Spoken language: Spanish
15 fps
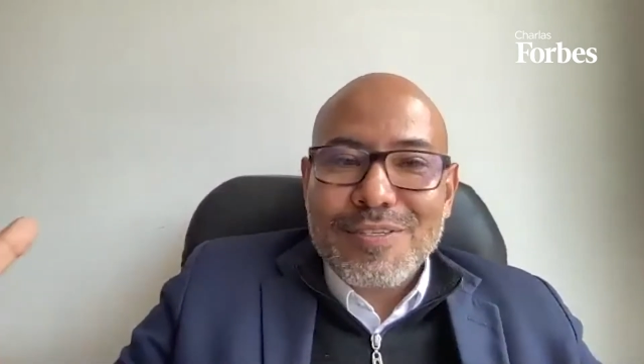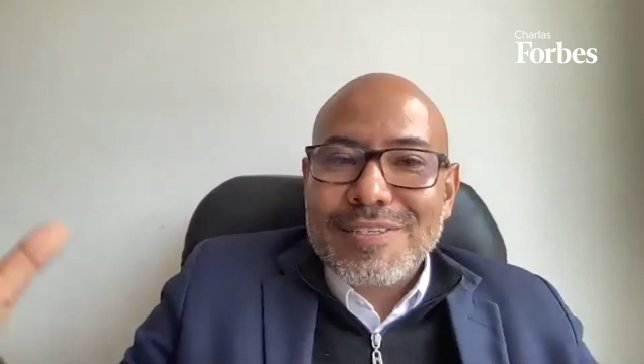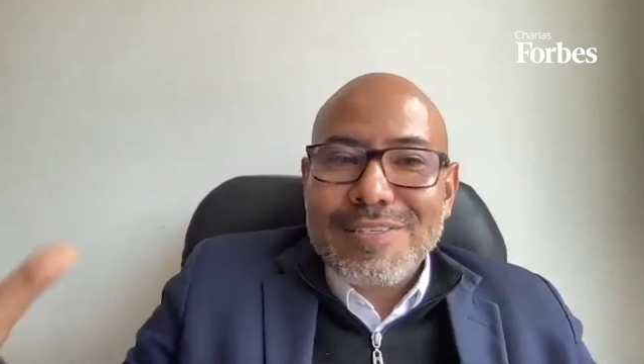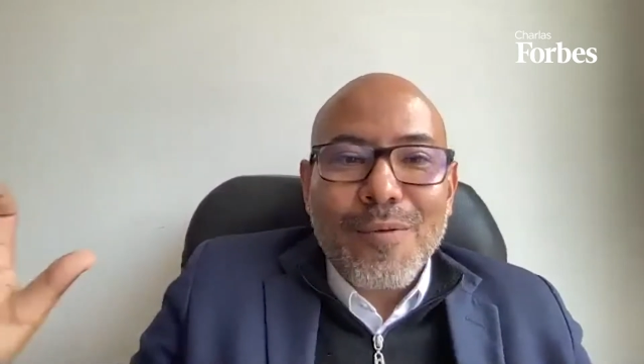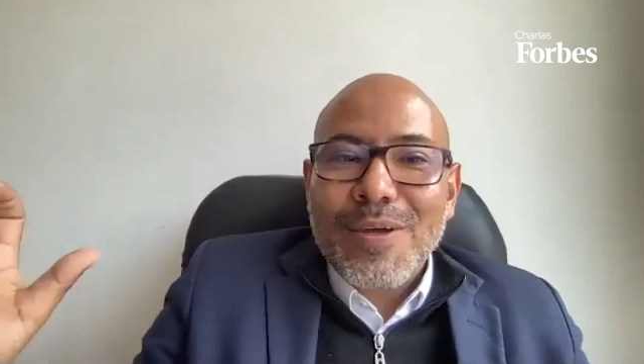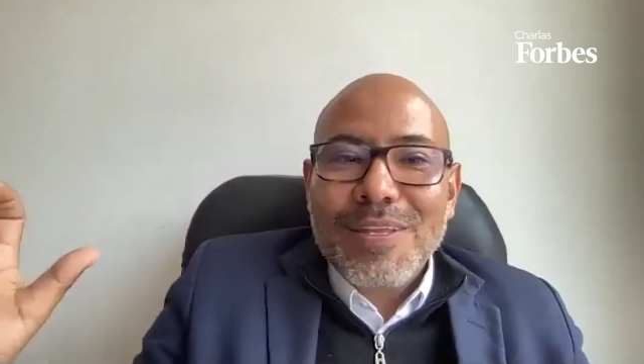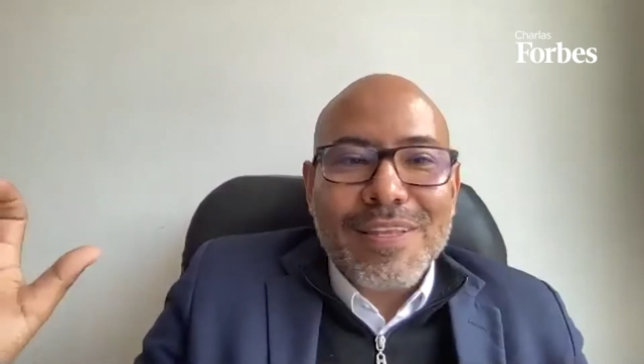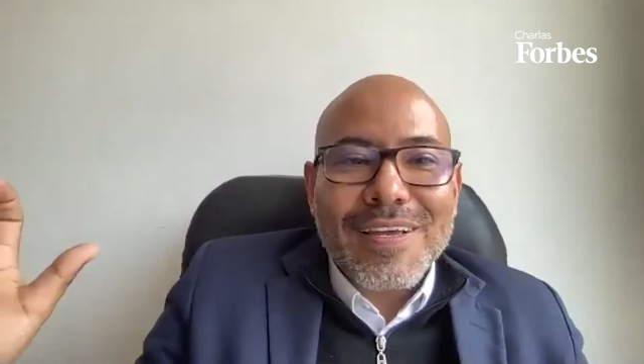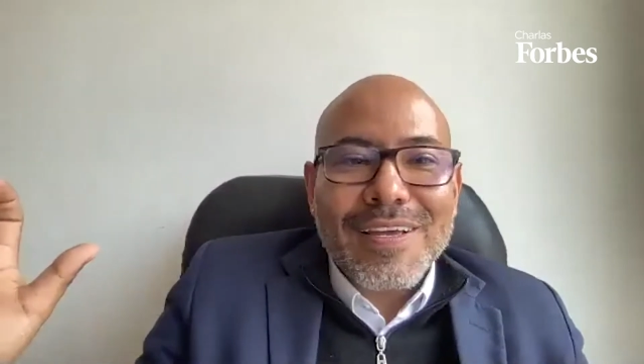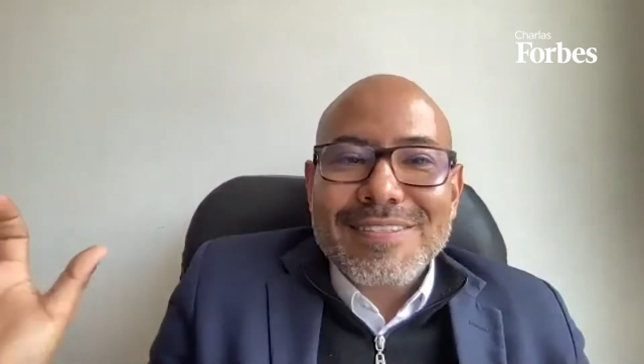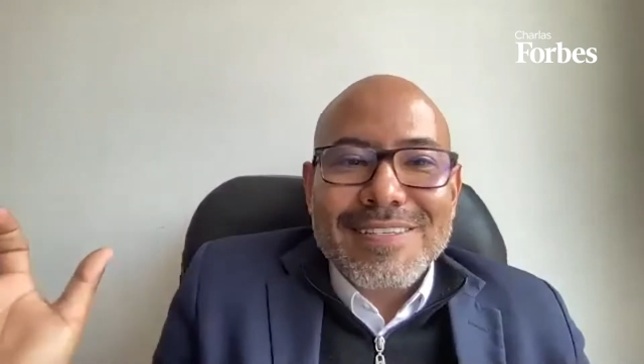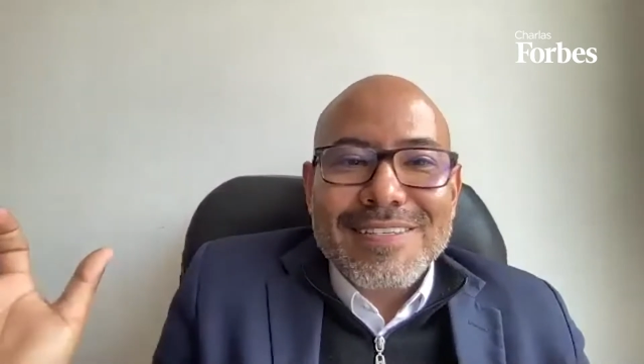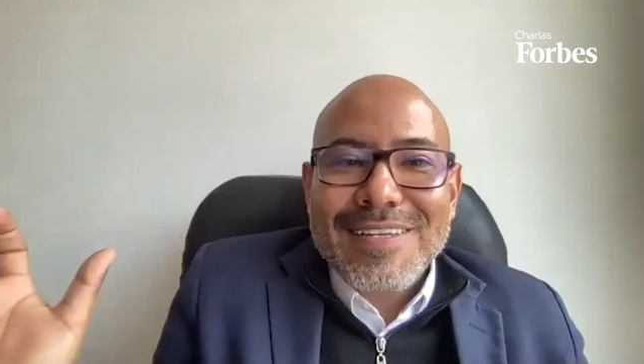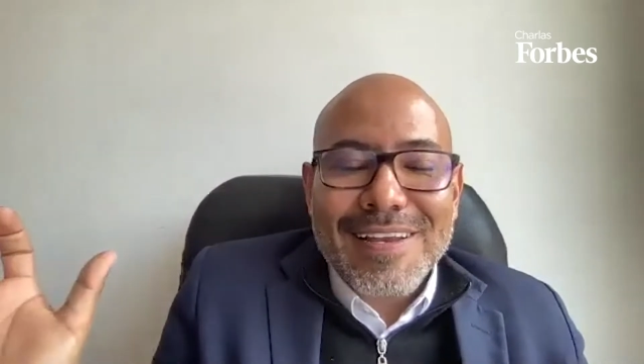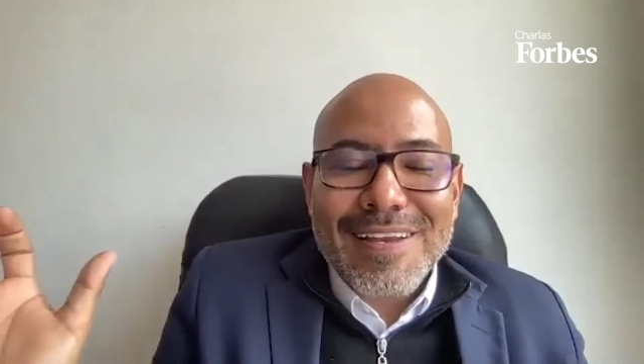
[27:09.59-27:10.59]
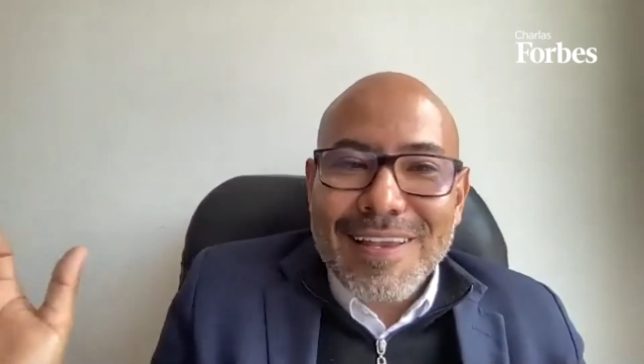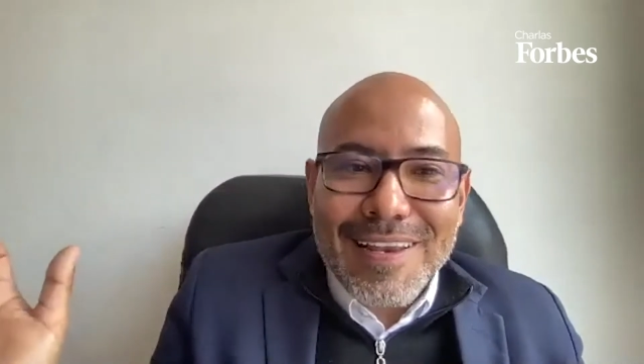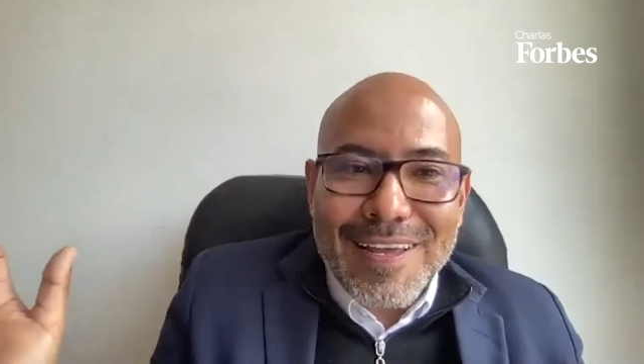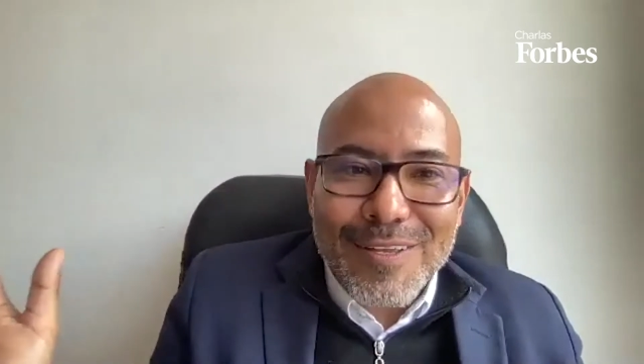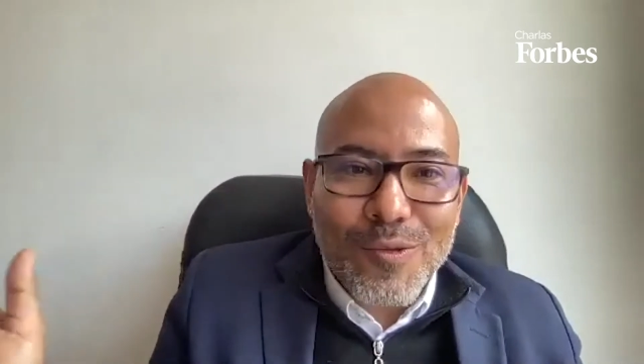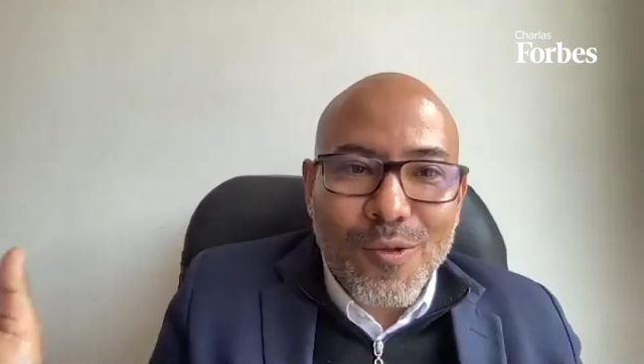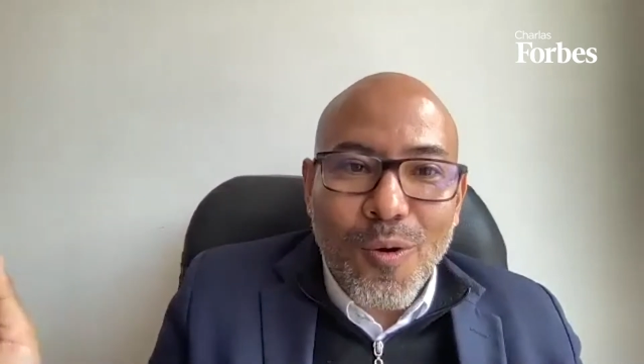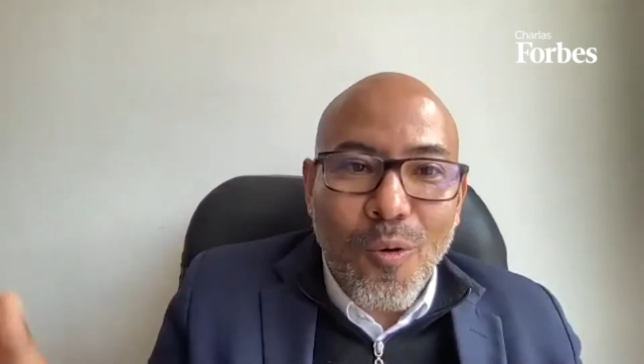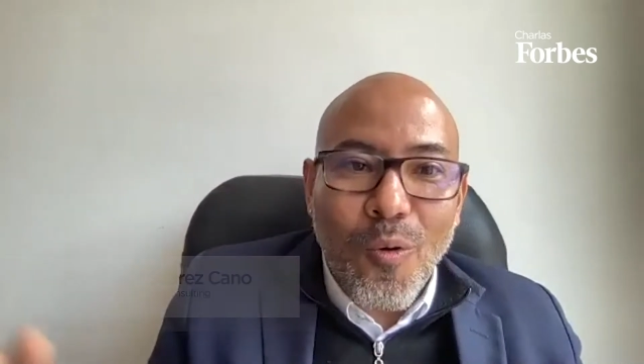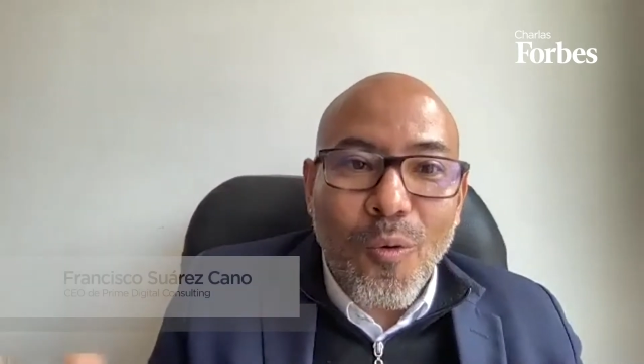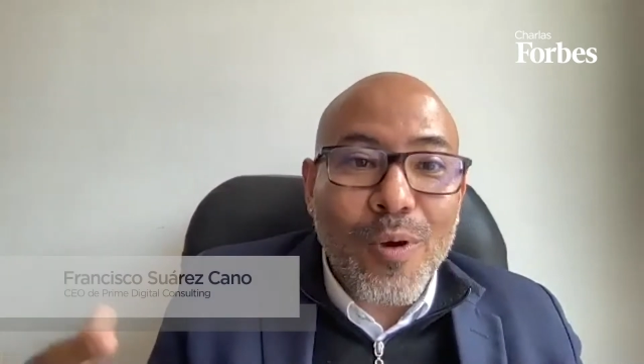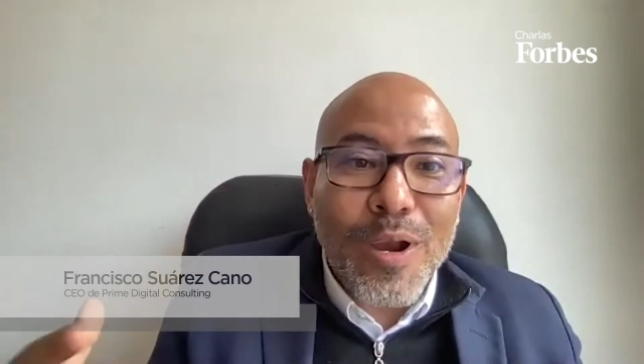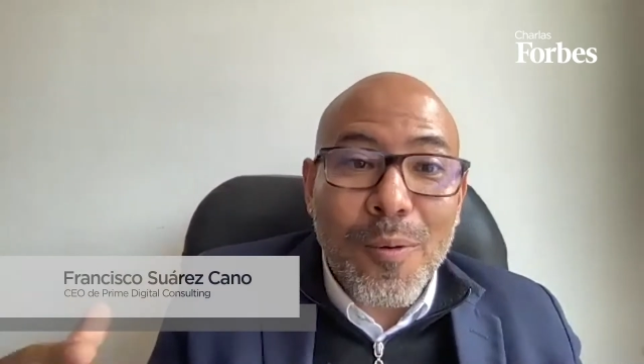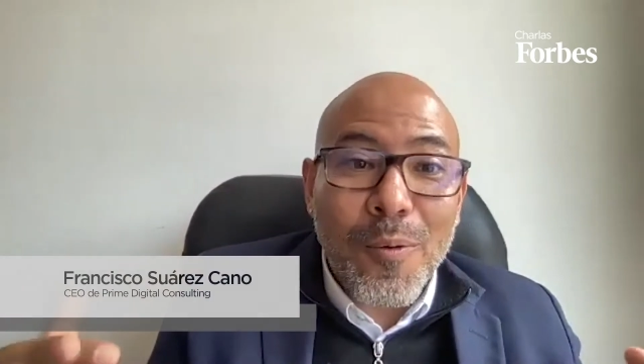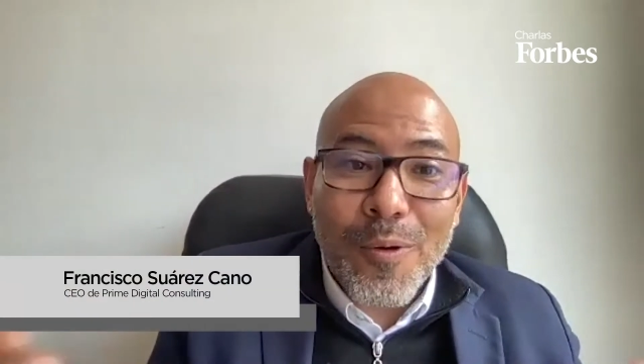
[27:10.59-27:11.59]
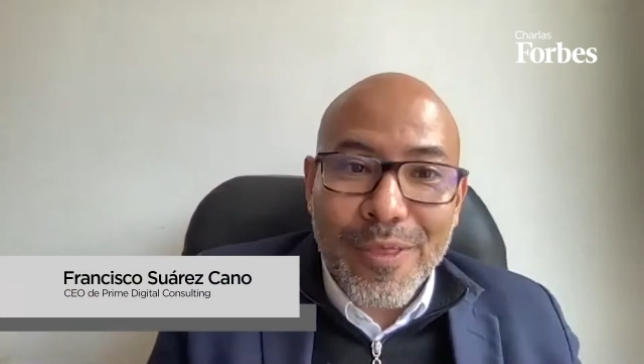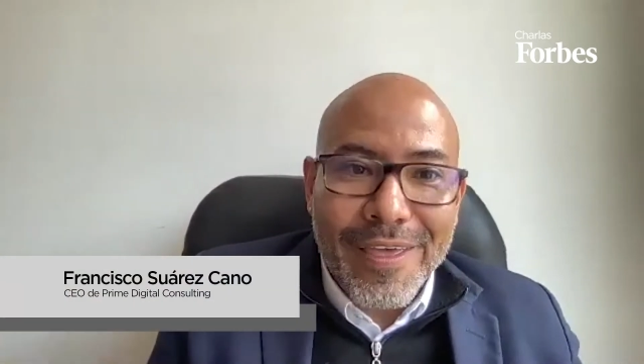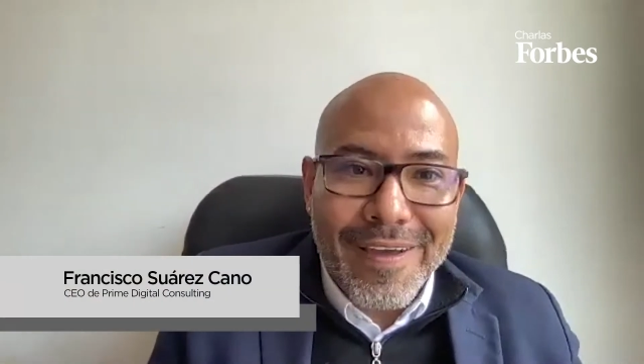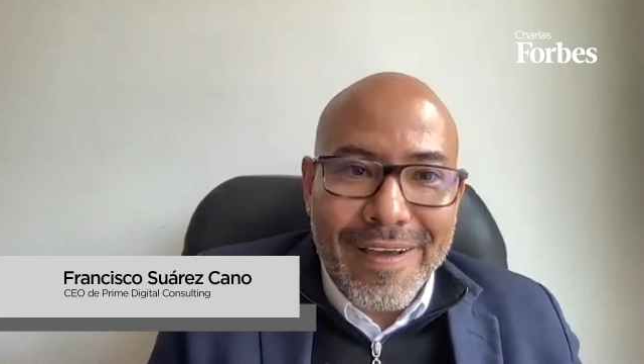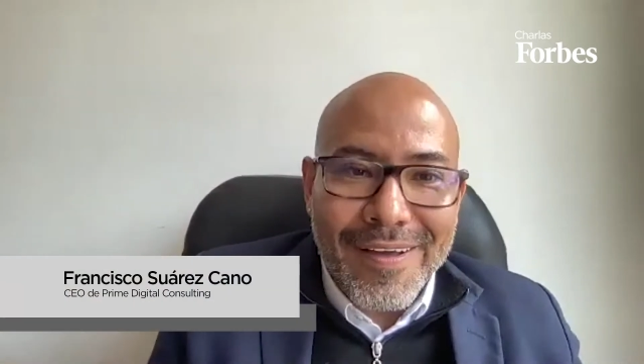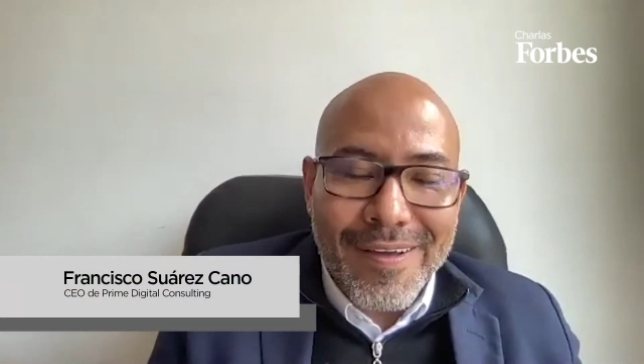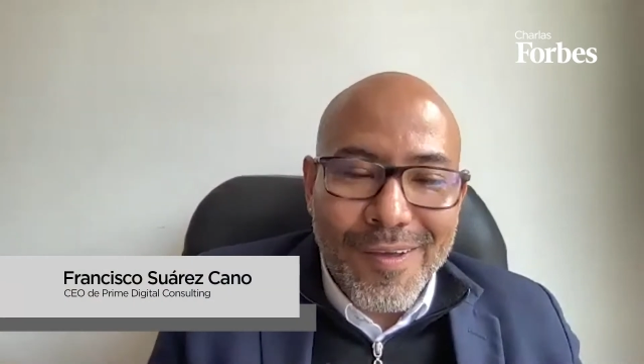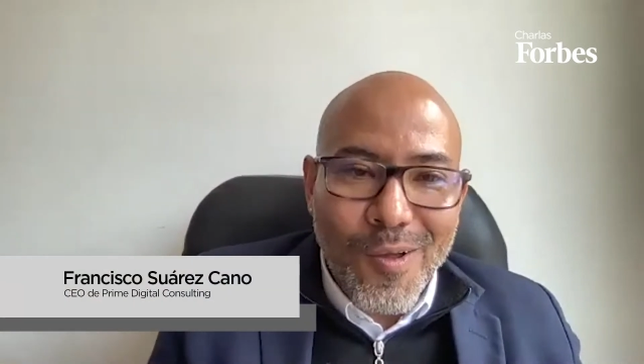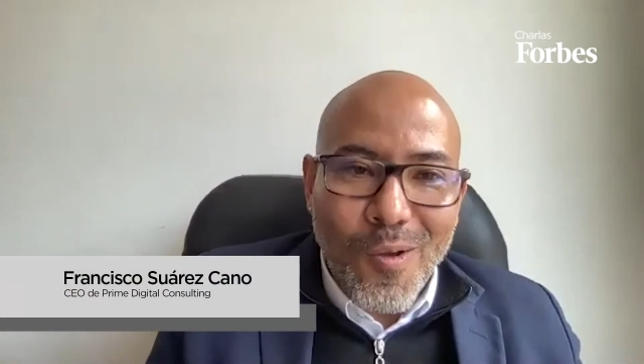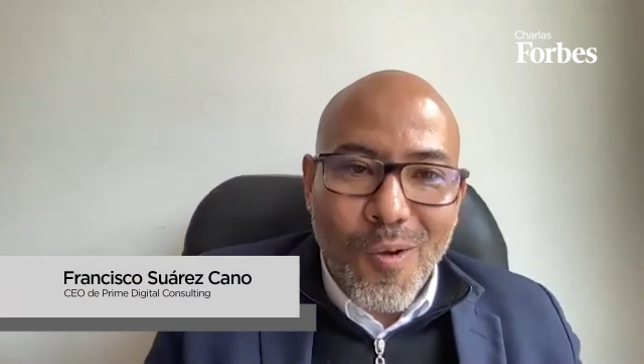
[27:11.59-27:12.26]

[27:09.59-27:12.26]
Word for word: Haz cuenta que estás alquilando una bodega